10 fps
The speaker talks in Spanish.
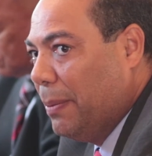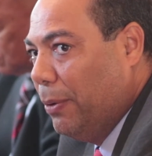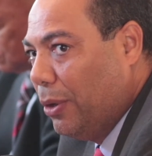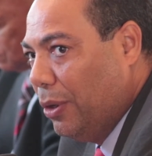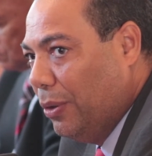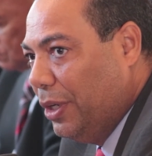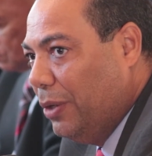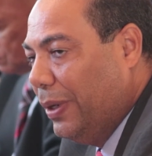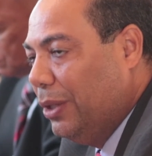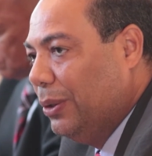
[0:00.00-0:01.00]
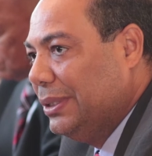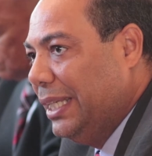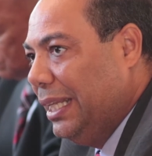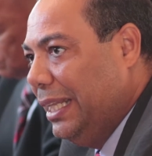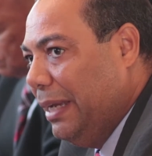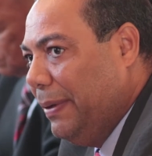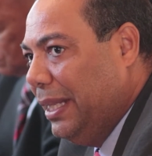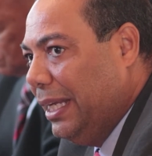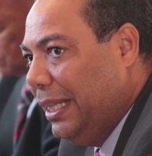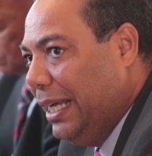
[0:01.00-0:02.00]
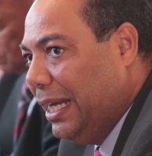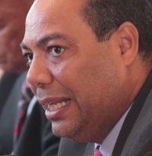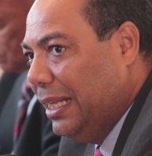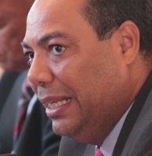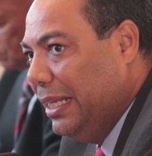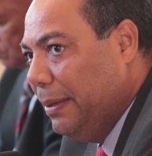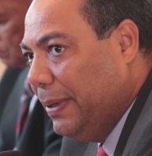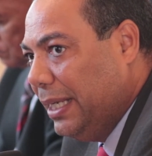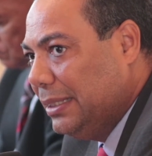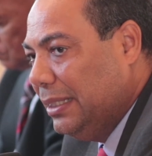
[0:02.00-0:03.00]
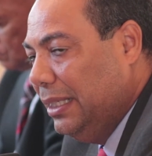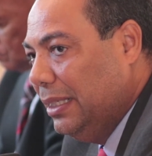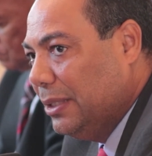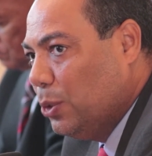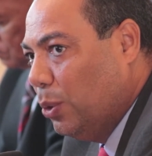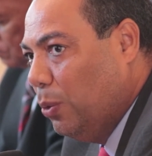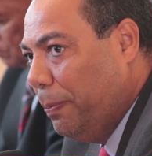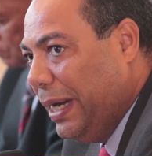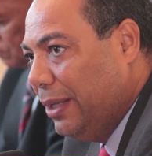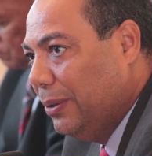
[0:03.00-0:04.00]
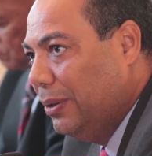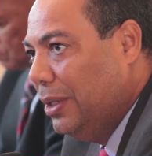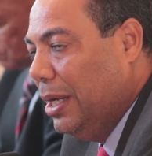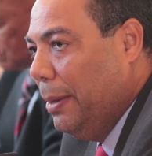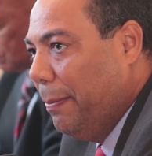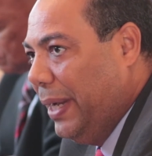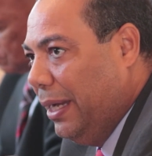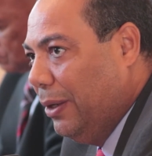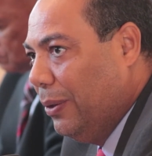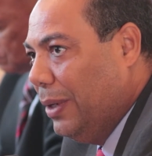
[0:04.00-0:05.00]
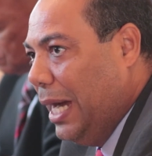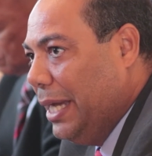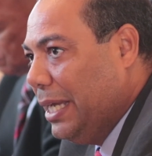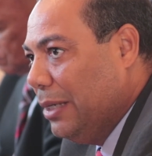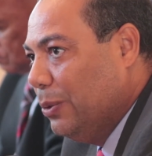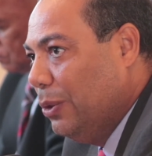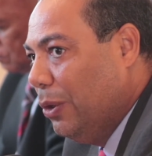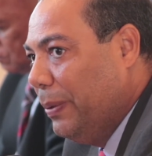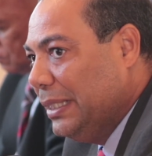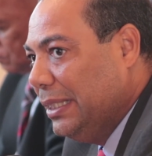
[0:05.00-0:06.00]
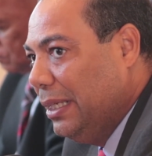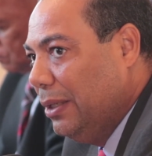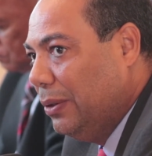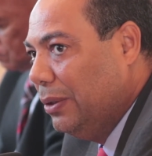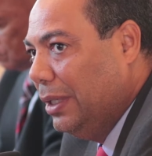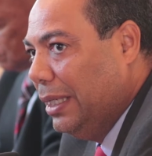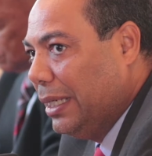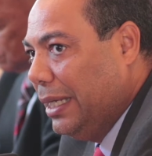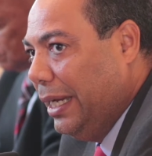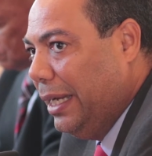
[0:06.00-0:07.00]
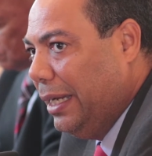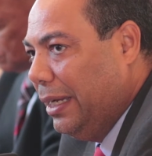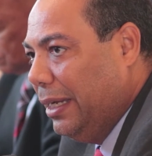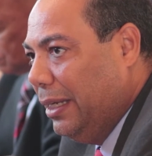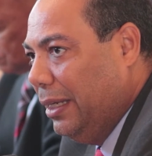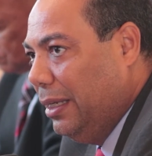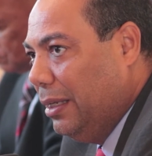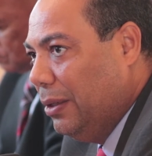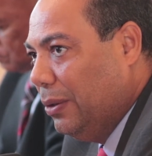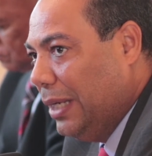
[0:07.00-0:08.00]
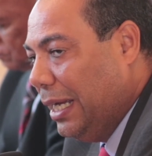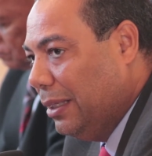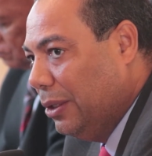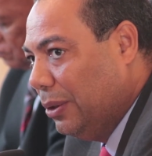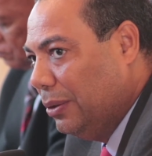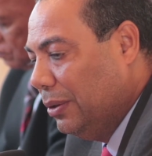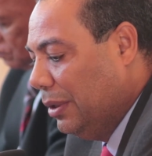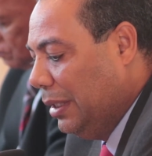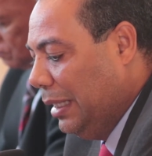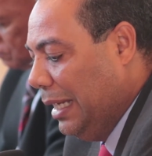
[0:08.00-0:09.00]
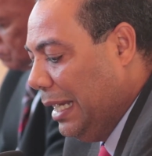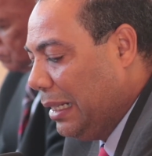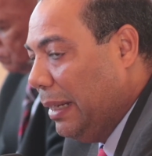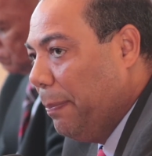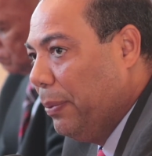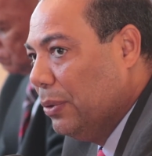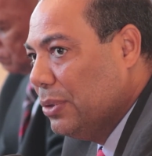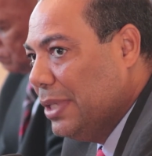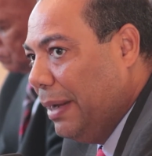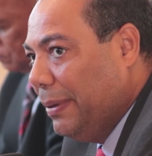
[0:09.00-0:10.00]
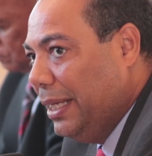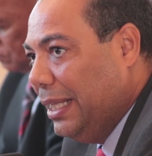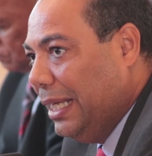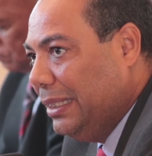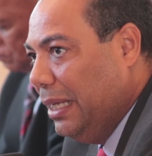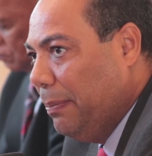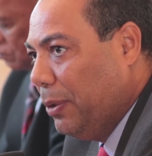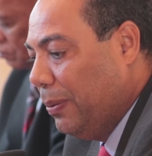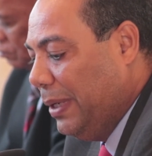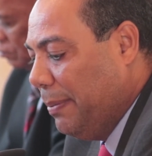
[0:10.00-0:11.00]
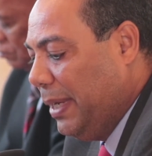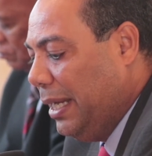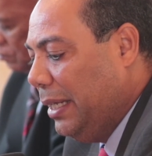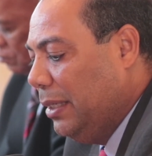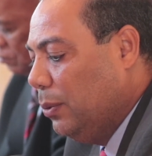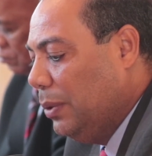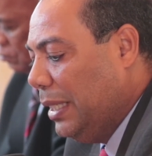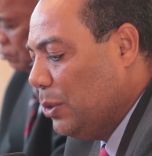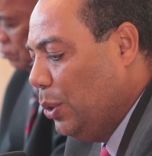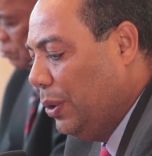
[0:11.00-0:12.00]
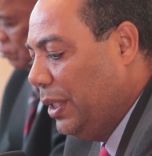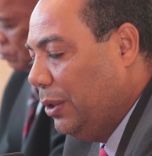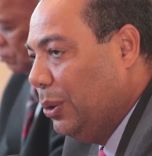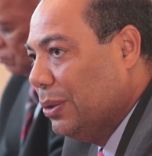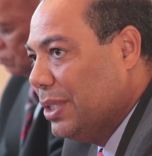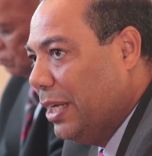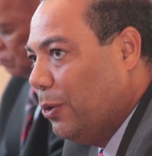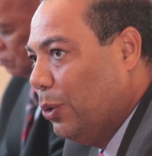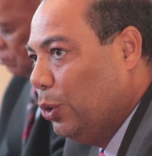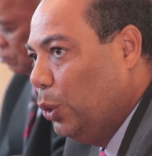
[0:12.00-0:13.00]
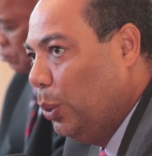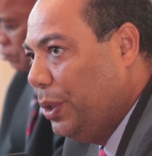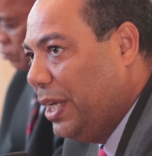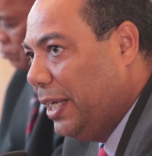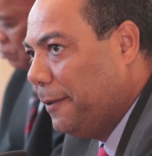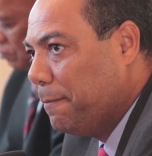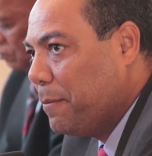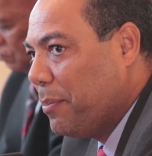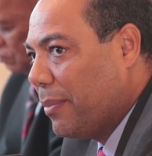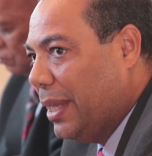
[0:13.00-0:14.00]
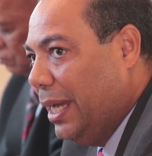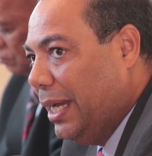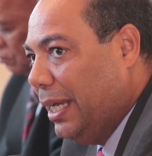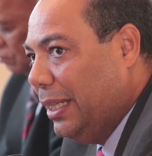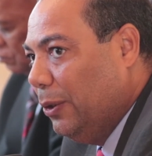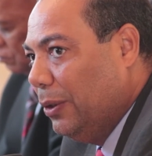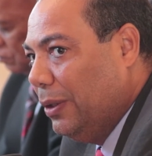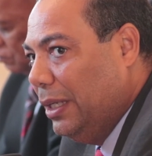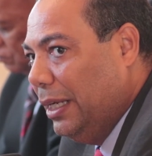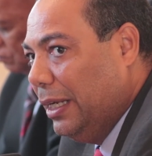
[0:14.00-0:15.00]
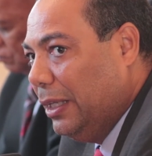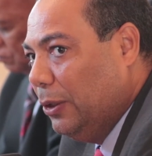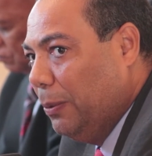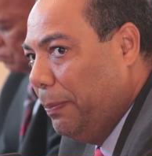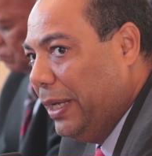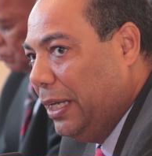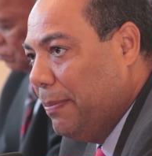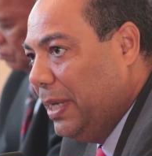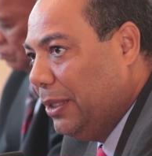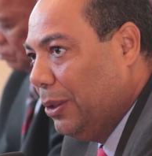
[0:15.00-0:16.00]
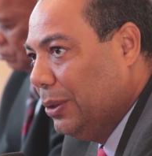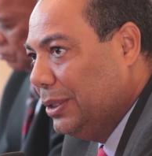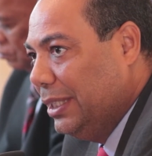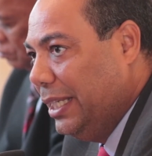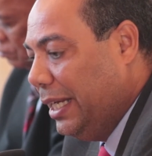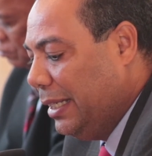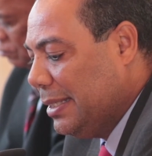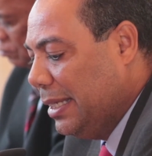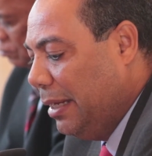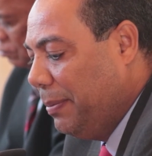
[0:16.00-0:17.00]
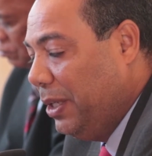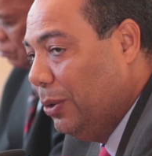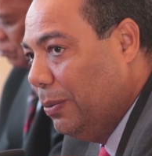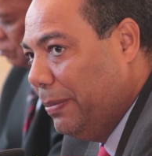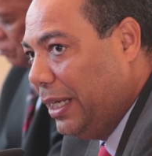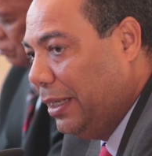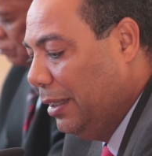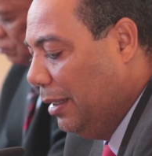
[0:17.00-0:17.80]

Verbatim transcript: Por lógico entonces deben de estar libres y desocupados, pero hay algunos vecinos que ignorando la responsabilidad y el problema de las inundaciones, entonces construyen en estos, en estos perímetros de servidumbre.